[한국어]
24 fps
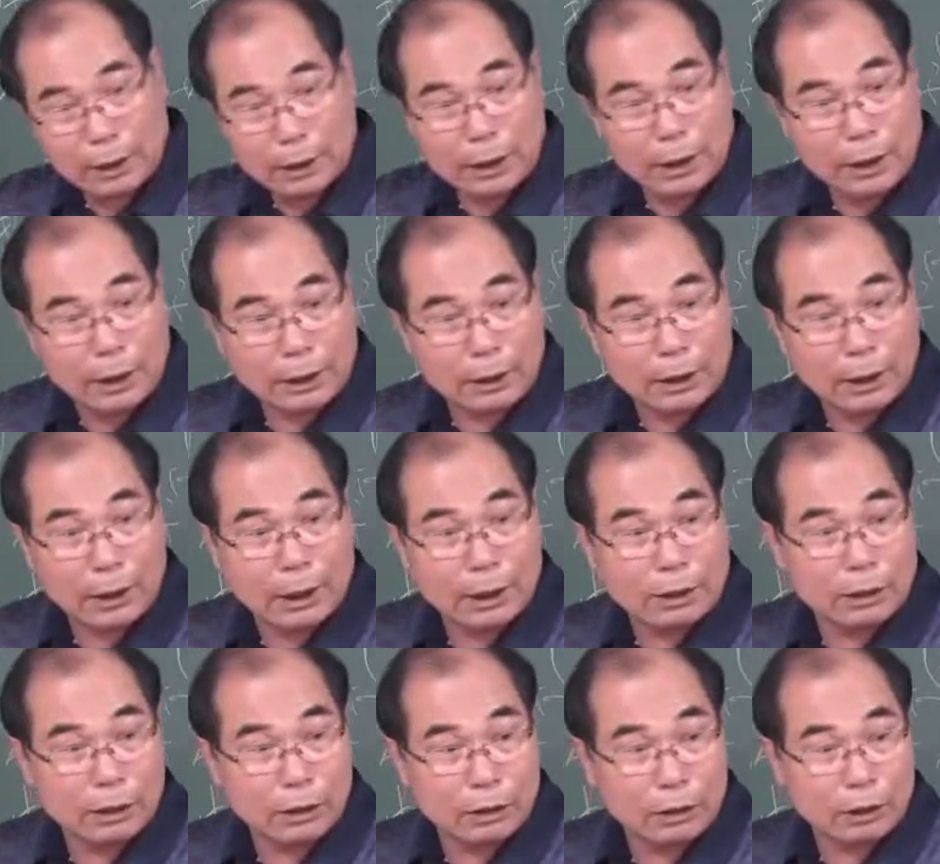일리
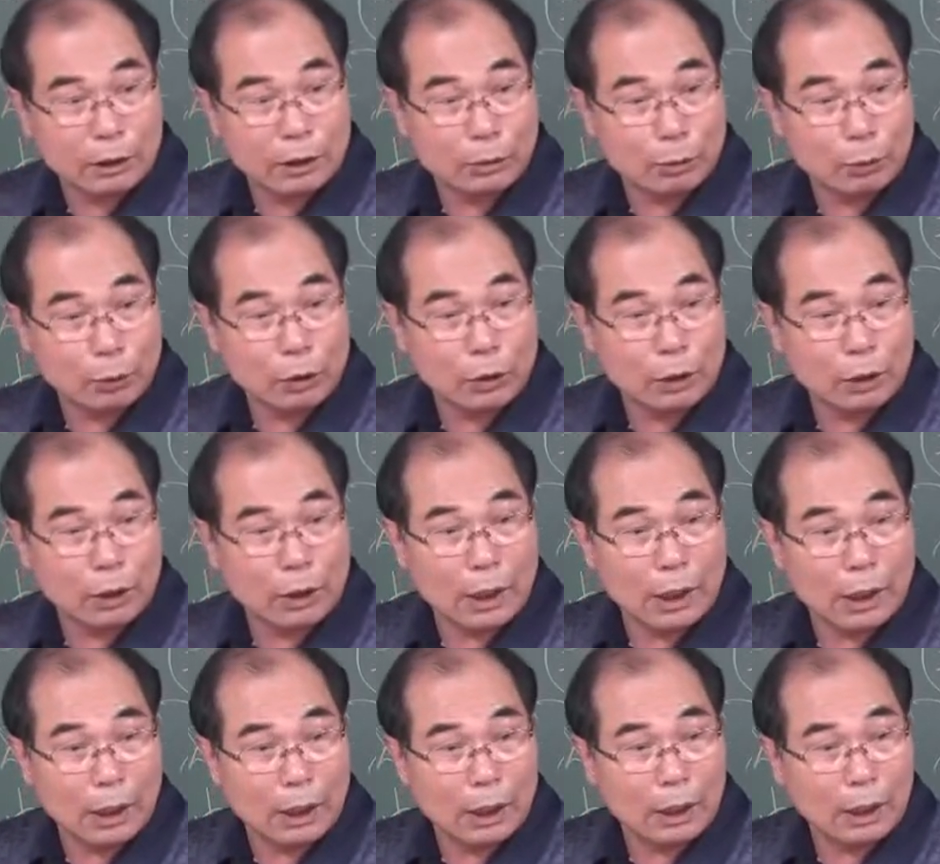들어갈 수 있어 못
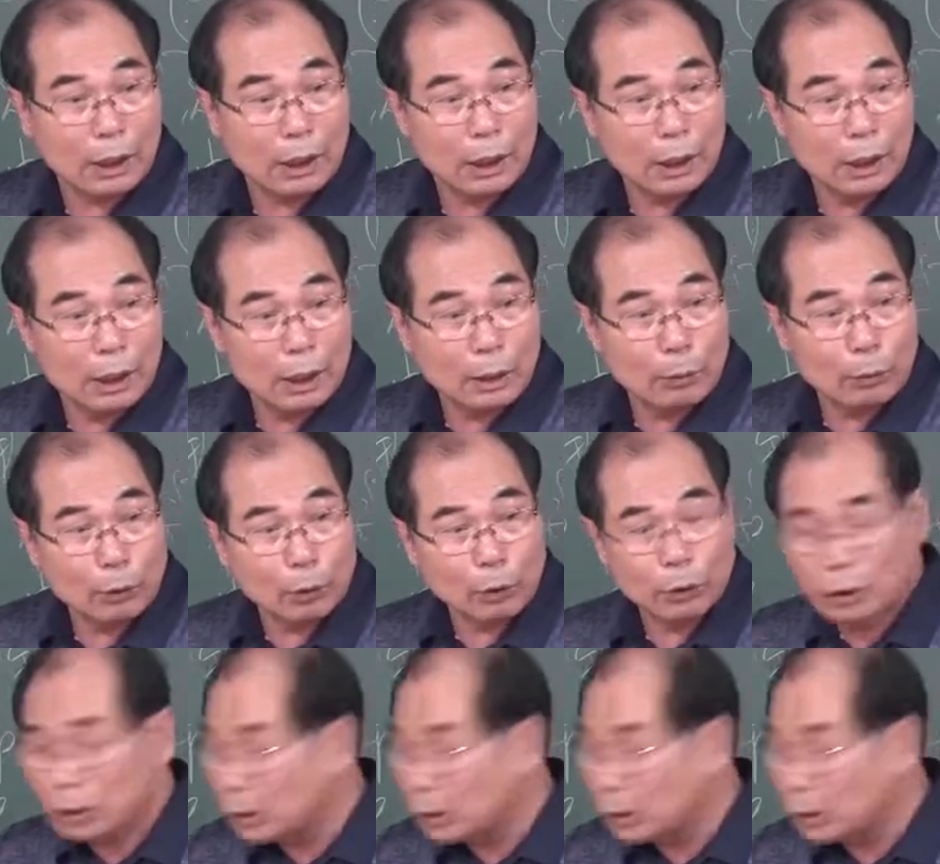들어가. 못